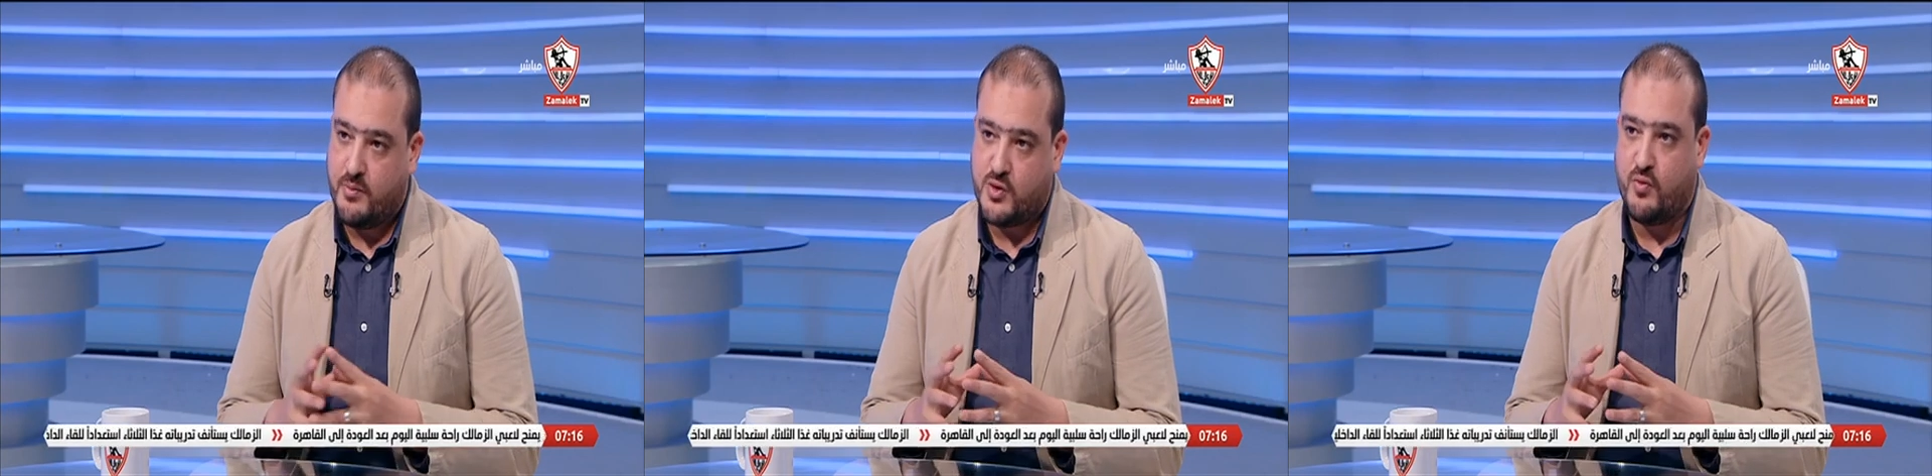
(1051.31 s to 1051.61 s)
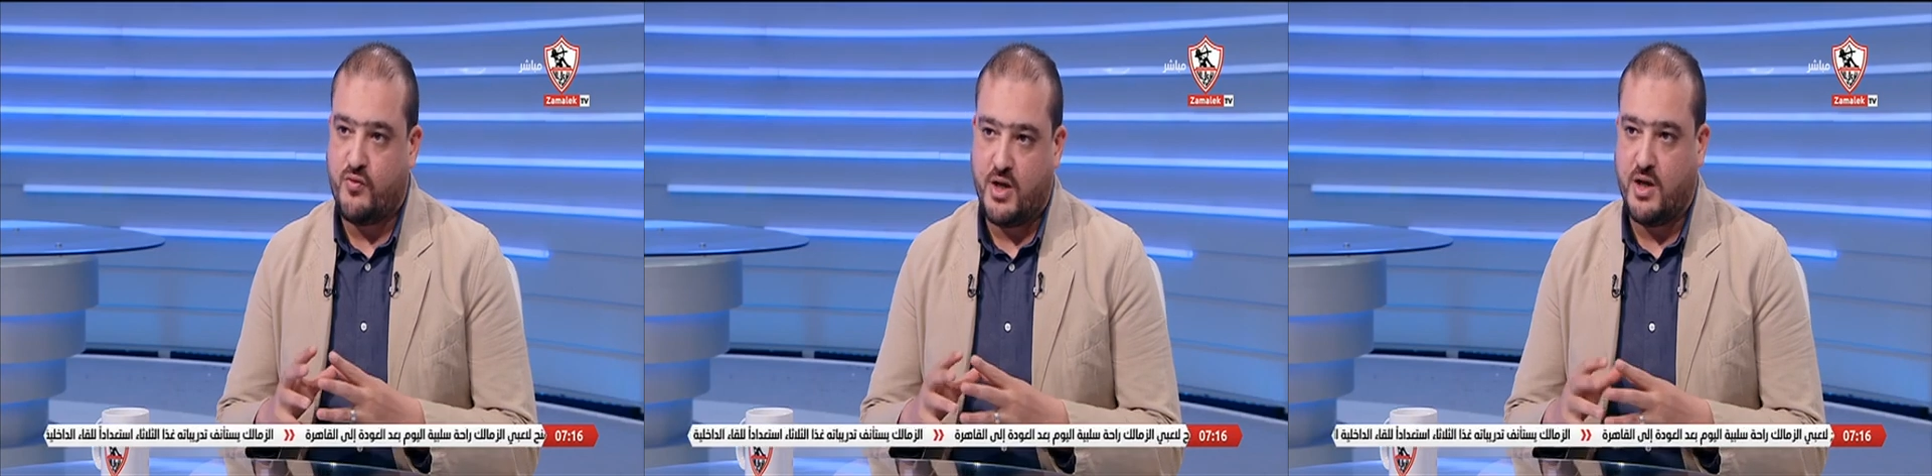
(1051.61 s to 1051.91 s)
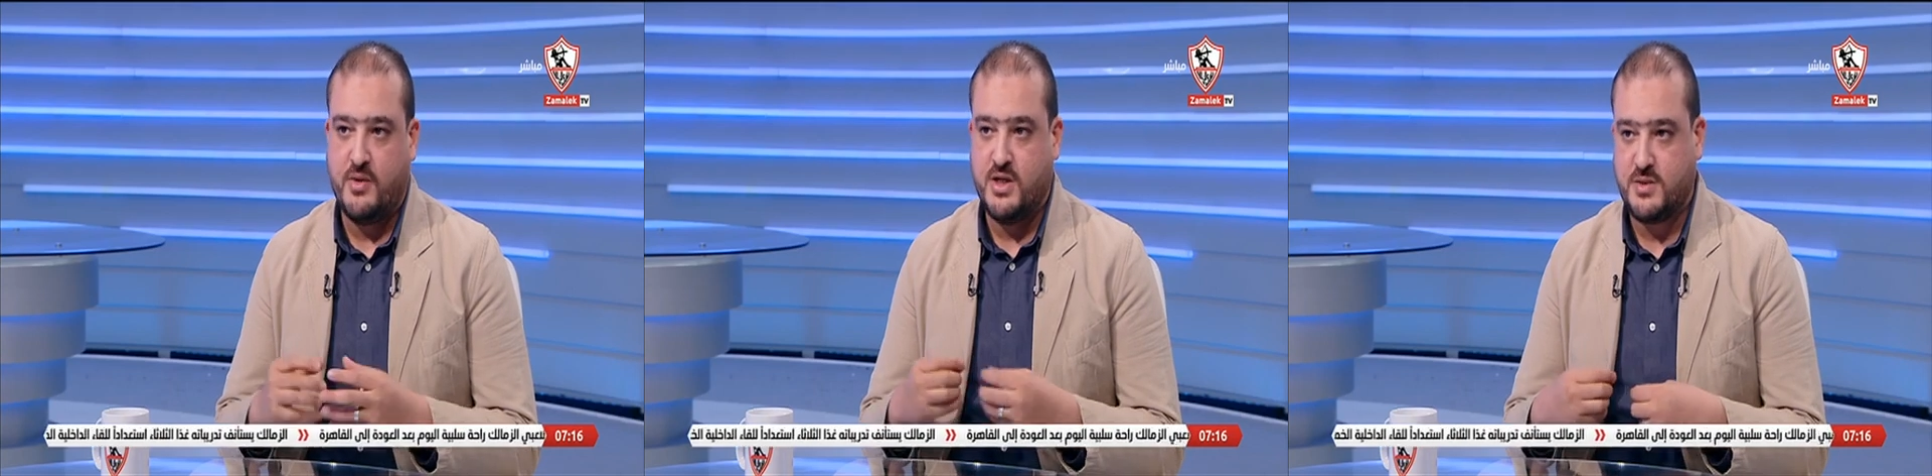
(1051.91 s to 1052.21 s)
مش مفاجاه
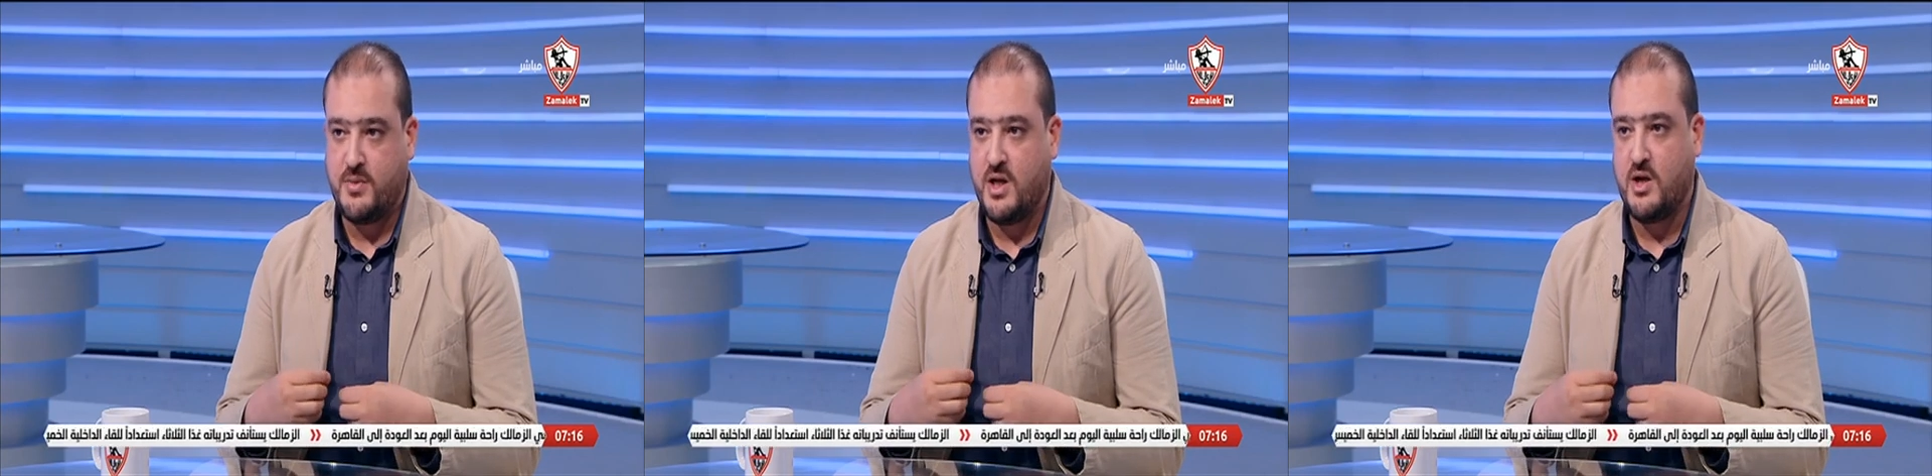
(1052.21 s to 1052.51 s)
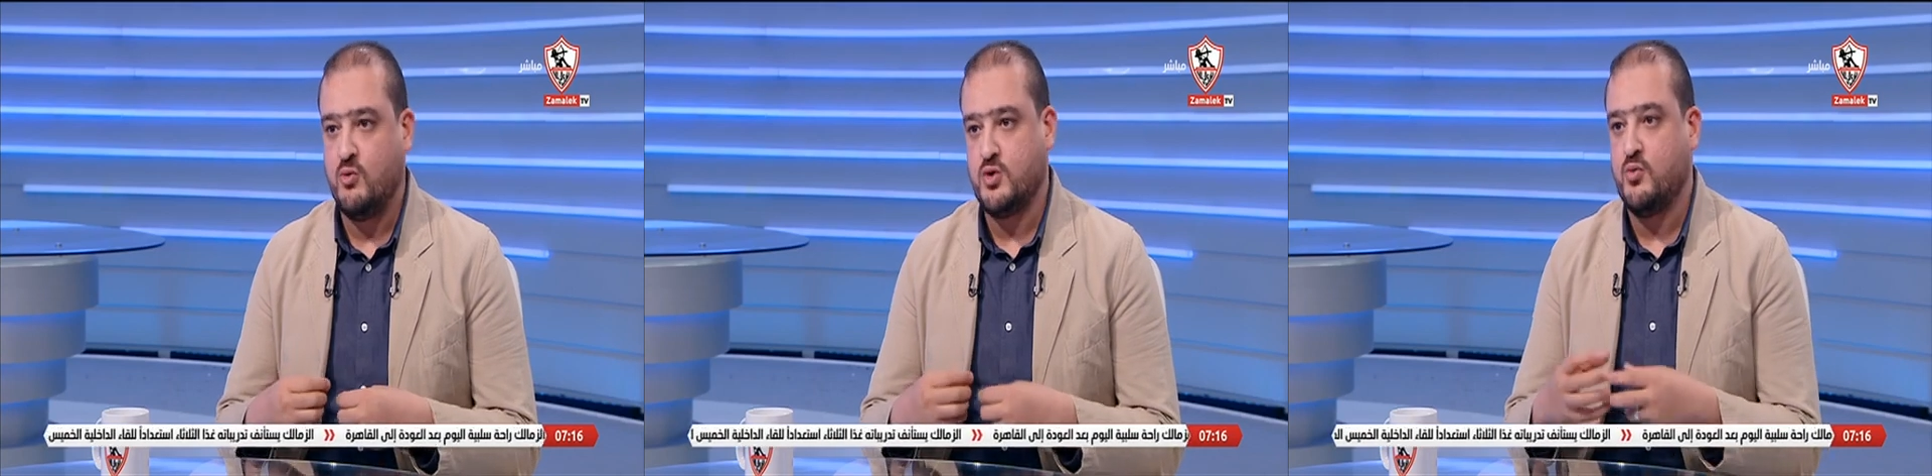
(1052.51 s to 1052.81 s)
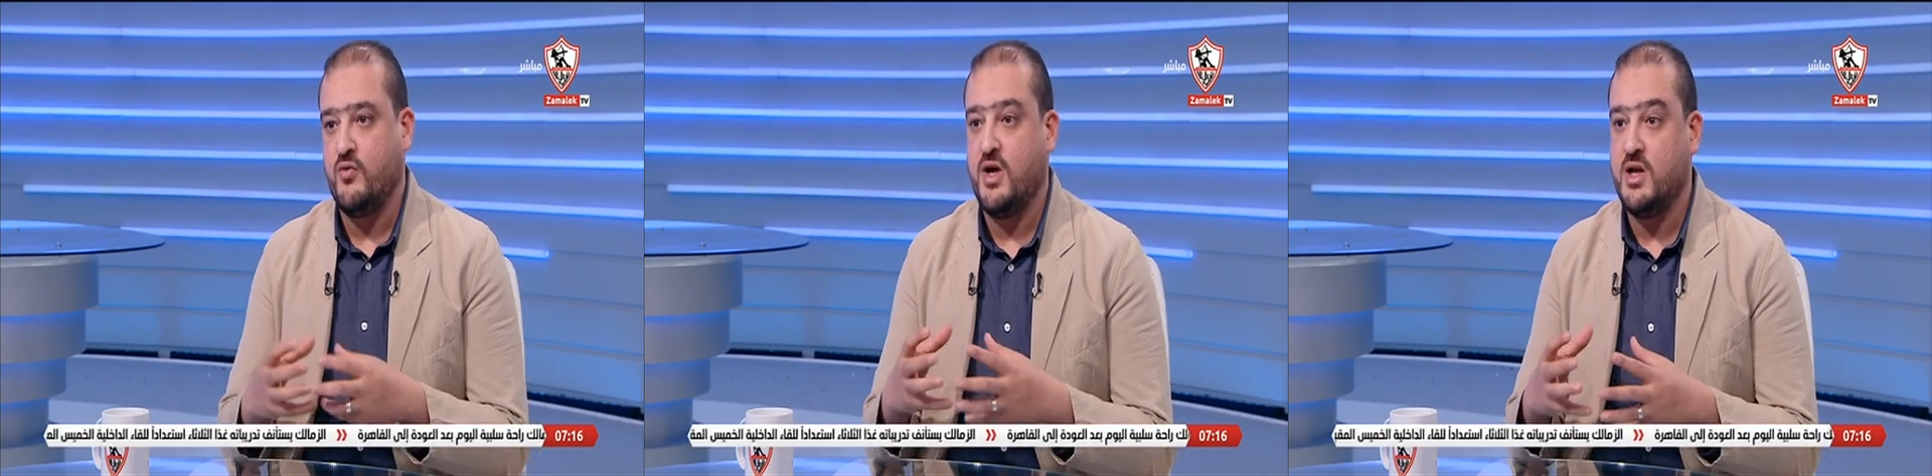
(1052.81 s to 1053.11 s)
بالنسبه لي انا او مش
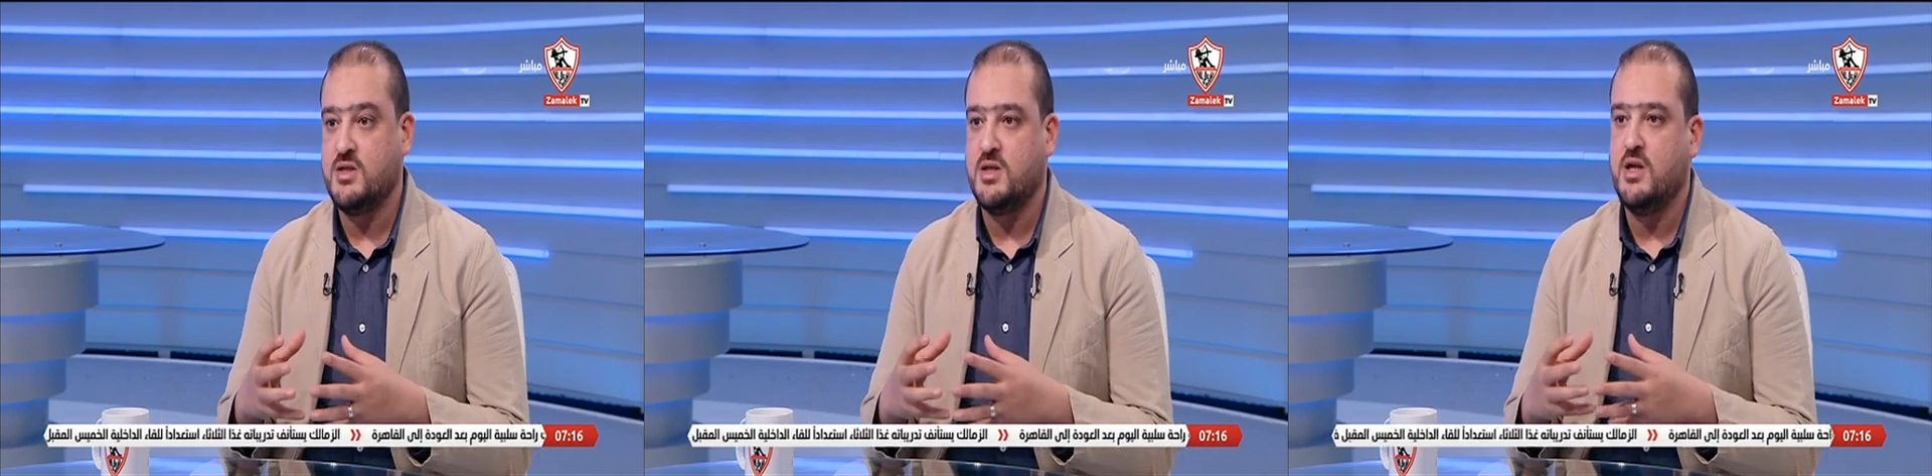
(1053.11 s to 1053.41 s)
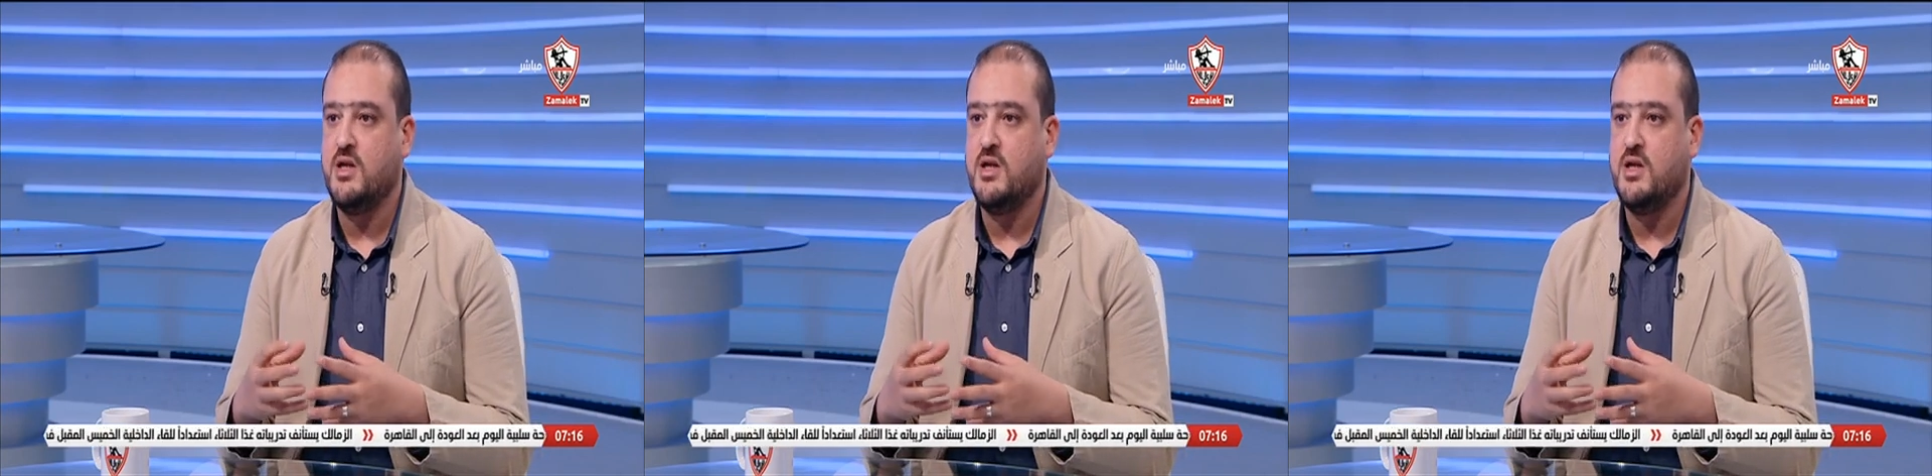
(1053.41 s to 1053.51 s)
مفاجاه لناس كتير